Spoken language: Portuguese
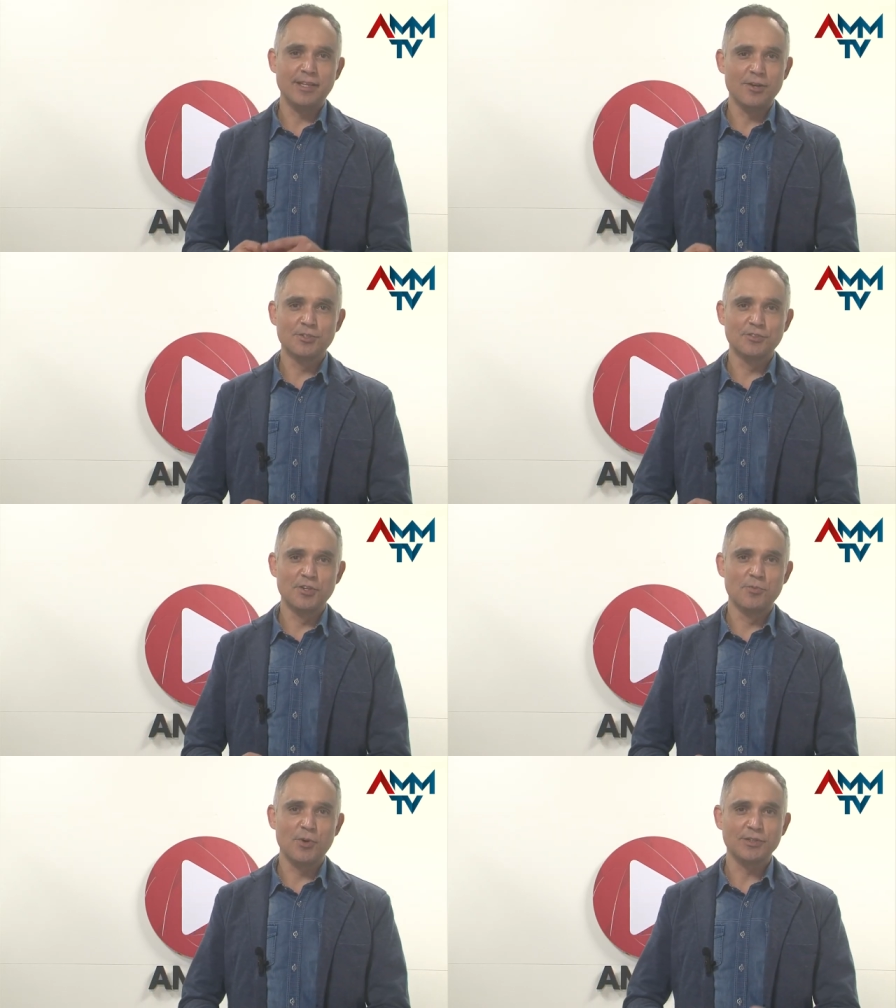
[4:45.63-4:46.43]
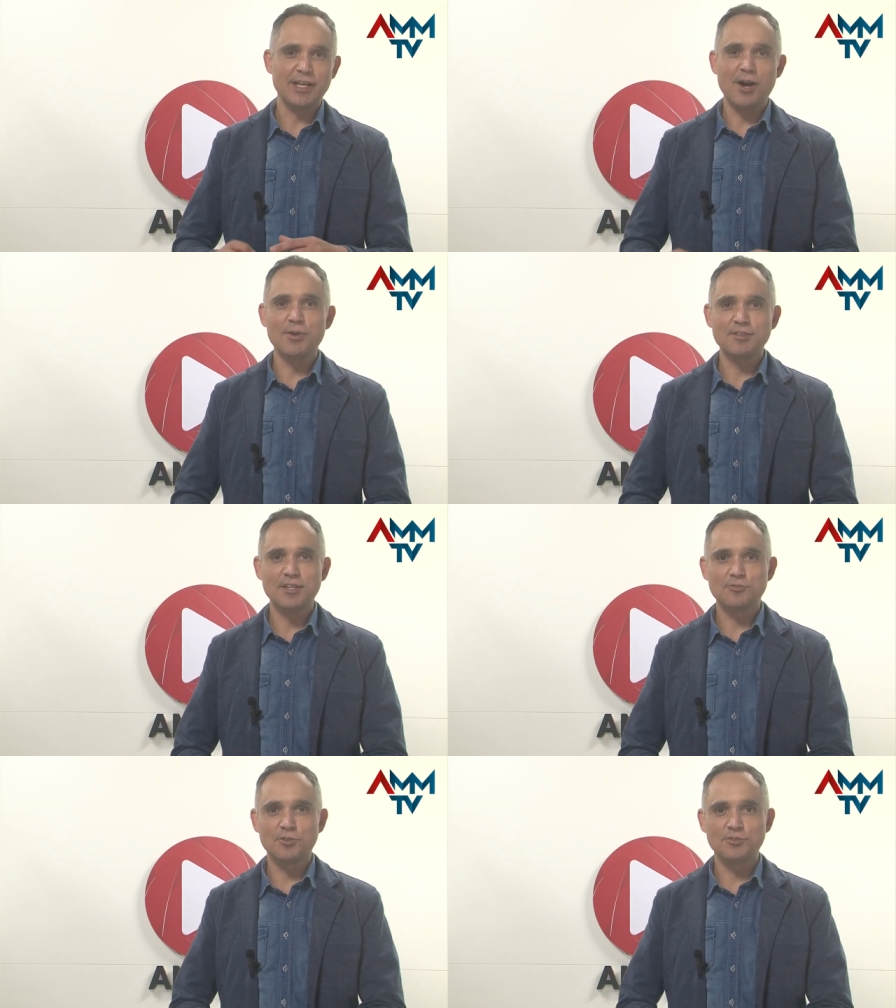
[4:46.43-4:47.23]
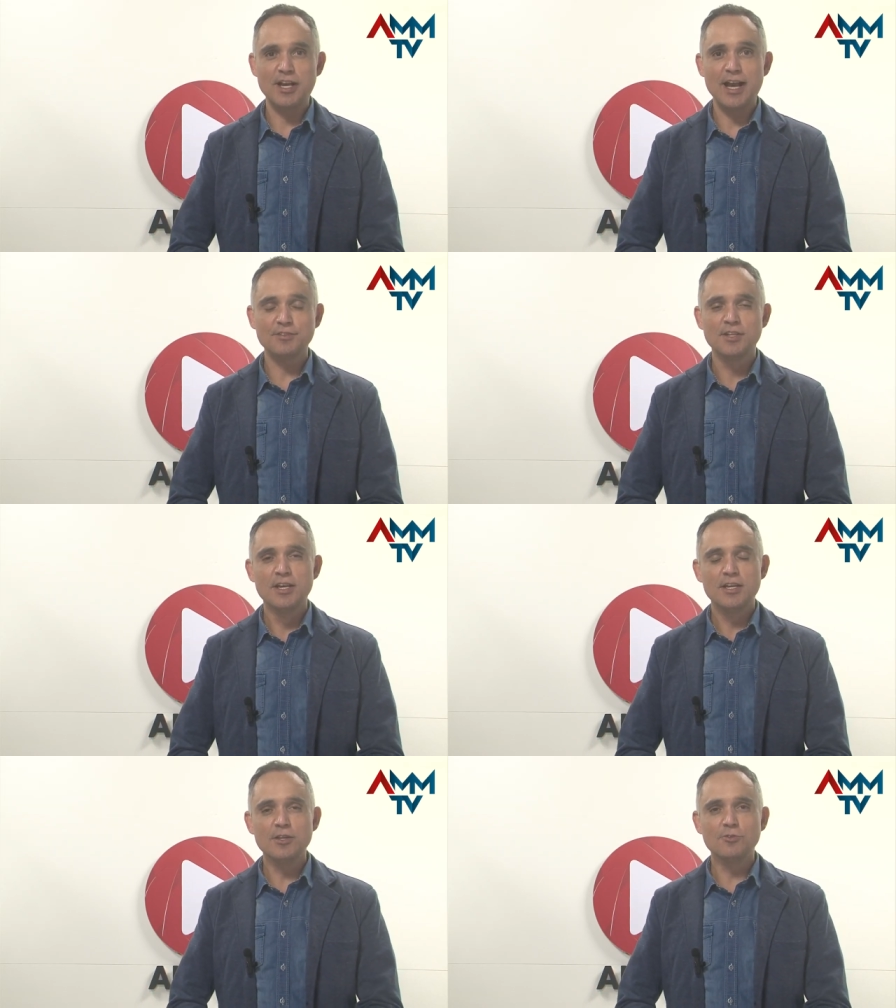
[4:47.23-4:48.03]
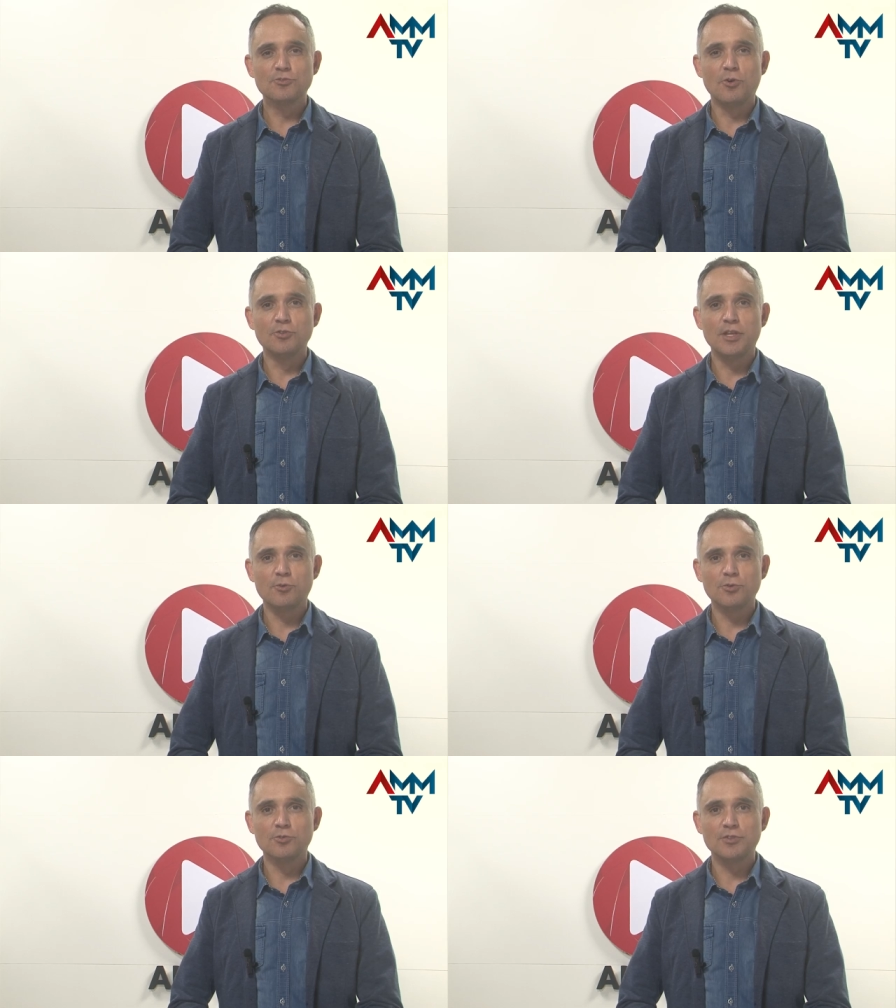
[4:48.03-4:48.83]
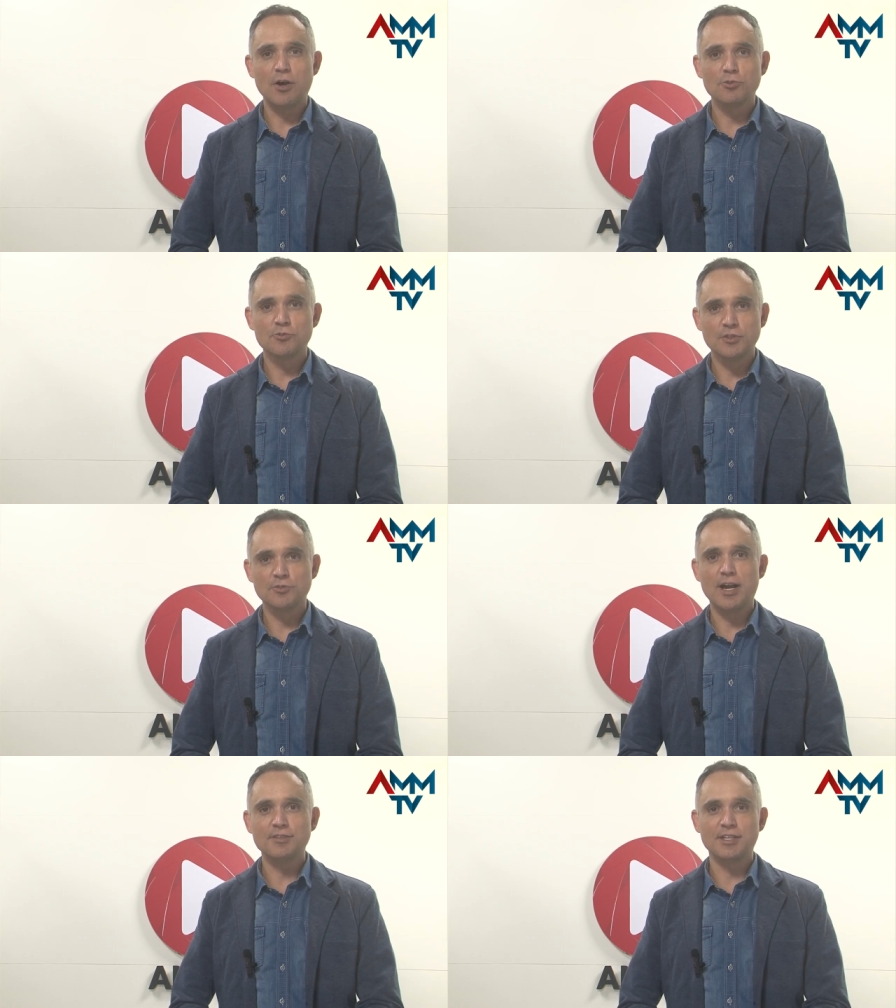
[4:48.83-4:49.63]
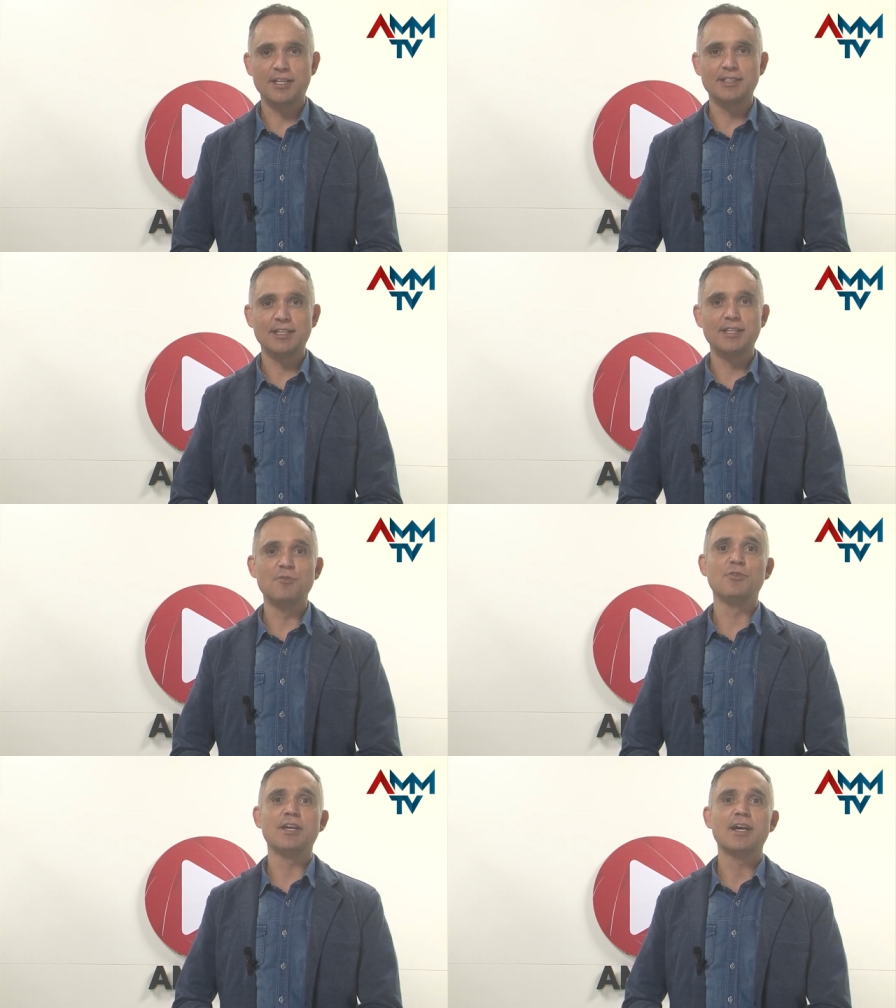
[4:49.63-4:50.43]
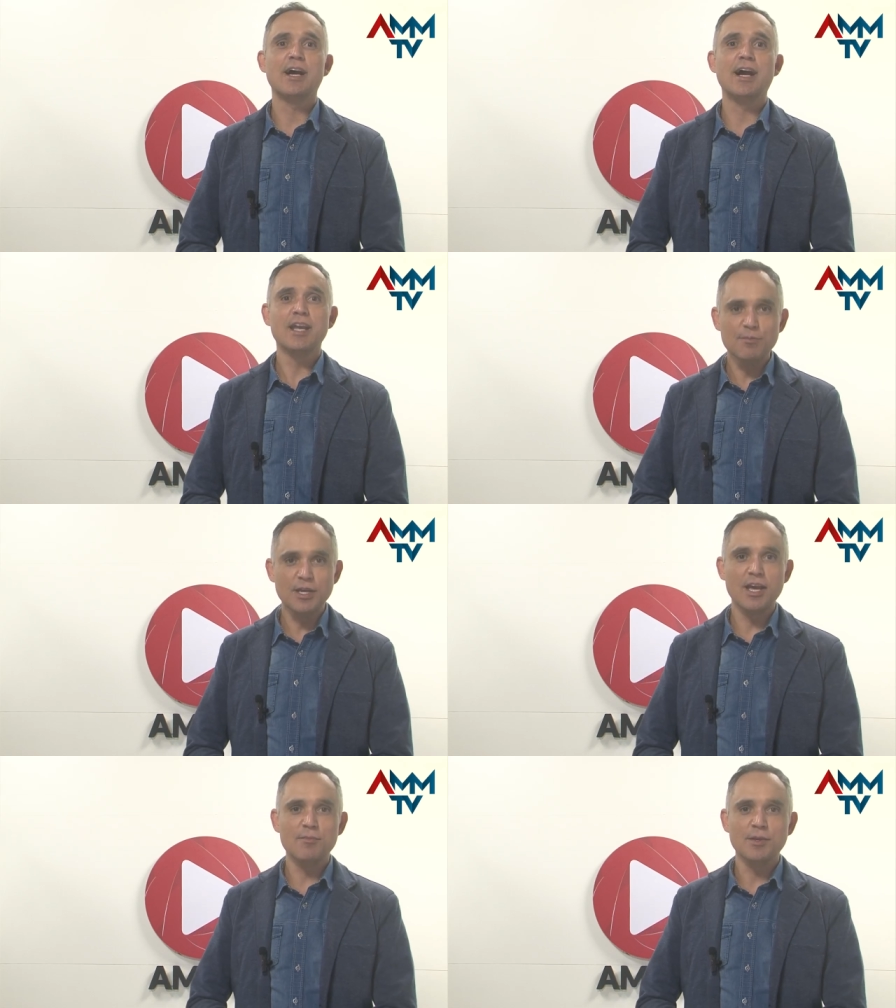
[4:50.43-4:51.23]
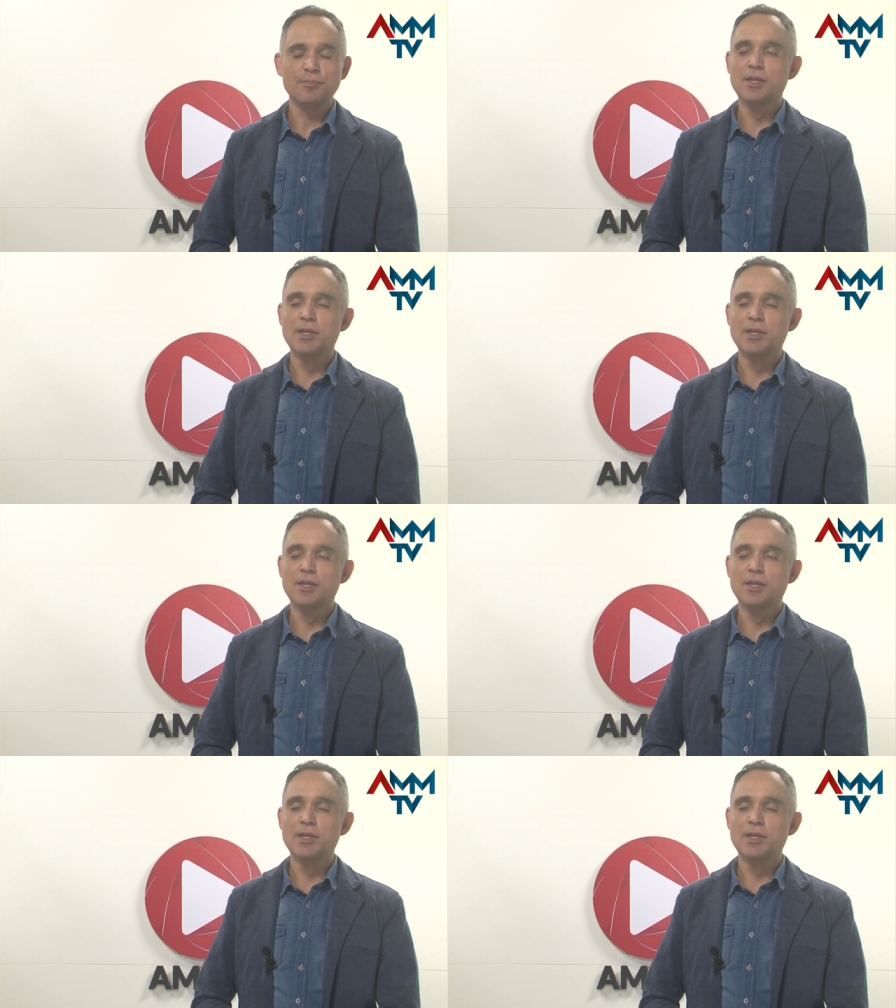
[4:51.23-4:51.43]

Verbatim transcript: Tem notícia no portal, nas redes sociais e nos conteúdos audiovisuais aqui da TV AMM.